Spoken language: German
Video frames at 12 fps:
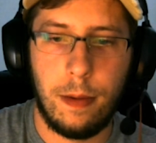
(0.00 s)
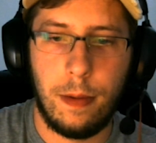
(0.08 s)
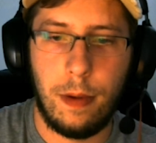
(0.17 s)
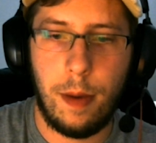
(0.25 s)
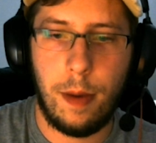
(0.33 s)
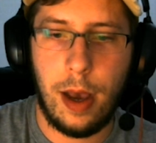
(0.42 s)

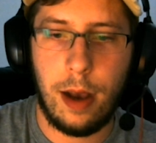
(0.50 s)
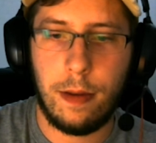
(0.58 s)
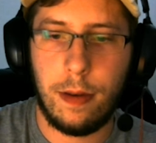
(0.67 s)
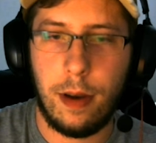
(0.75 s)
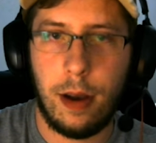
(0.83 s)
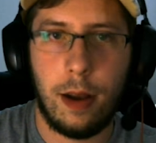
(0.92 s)
Ihr
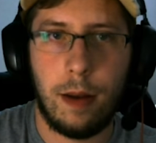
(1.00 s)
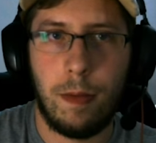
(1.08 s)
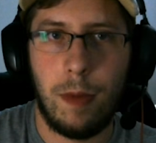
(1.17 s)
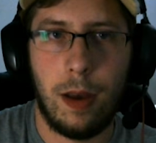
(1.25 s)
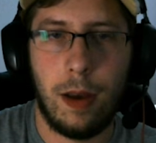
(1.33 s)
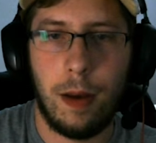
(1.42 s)
merkt's gerade,
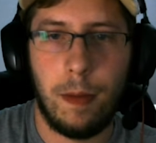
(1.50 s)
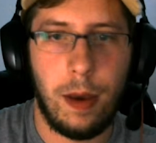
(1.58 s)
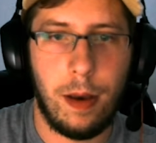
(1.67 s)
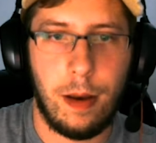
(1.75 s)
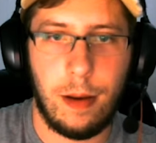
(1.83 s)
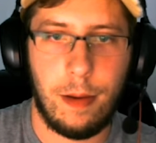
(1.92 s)
mir,
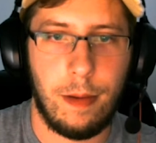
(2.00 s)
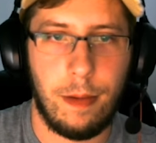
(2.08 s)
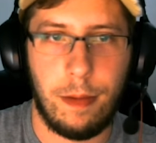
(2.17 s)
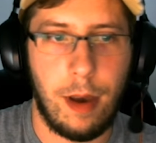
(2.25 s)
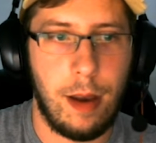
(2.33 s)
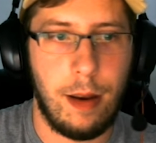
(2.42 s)
mir
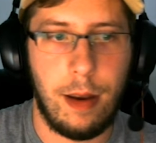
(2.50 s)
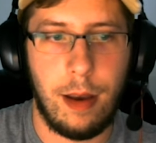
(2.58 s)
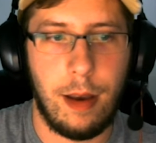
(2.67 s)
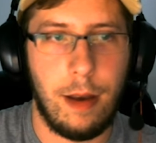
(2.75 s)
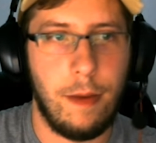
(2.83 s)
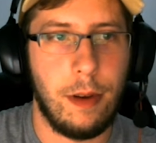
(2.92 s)
gehen
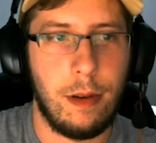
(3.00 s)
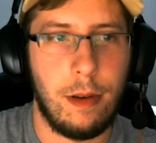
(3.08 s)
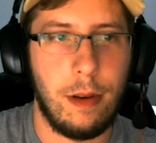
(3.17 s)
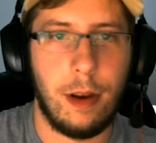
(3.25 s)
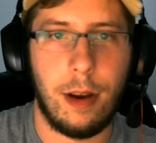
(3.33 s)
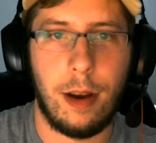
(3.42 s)
die
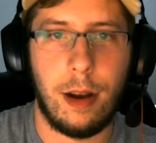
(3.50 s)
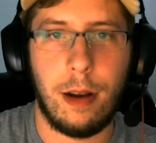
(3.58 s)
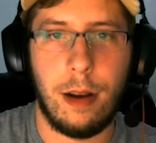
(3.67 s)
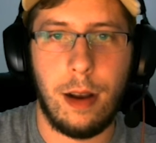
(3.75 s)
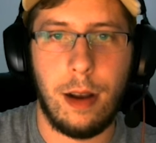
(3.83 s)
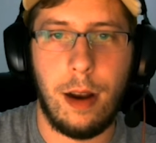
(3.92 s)
Worte,
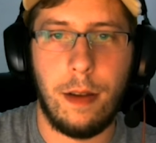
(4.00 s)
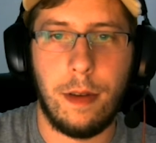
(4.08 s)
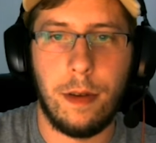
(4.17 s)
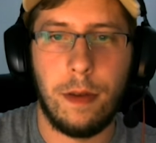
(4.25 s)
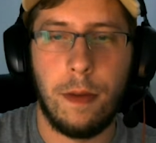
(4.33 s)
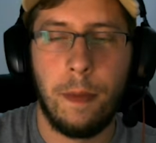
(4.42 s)
Gedanken, alles
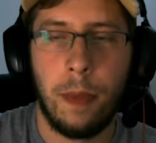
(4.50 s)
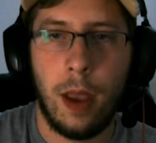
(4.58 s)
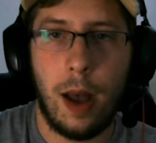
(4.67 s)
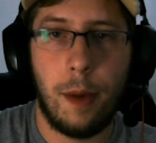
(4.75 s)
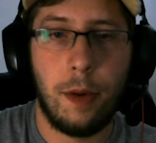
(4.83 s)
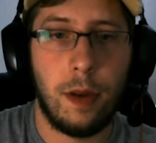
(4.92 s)
aus.
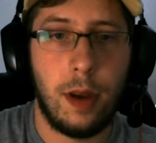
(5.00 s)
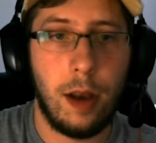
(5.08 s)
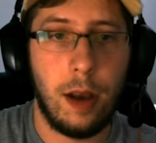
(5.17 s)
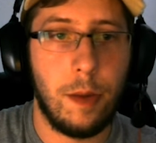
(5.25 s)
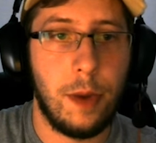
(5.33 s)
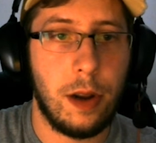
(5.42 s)
Aber unsere
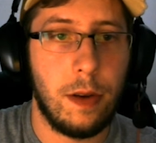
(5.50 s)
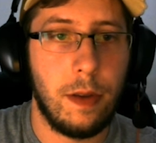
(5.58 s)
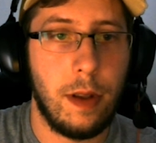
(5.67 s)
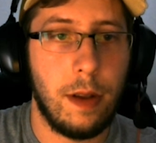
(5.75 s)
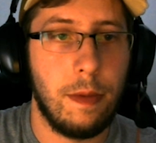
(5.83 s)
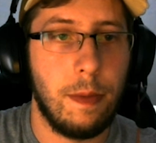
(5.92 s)
Tiere können wir halt
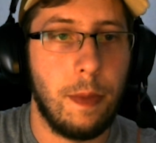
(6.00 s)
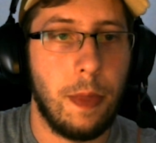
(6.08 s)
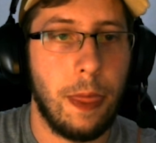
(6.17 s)
rauslassen.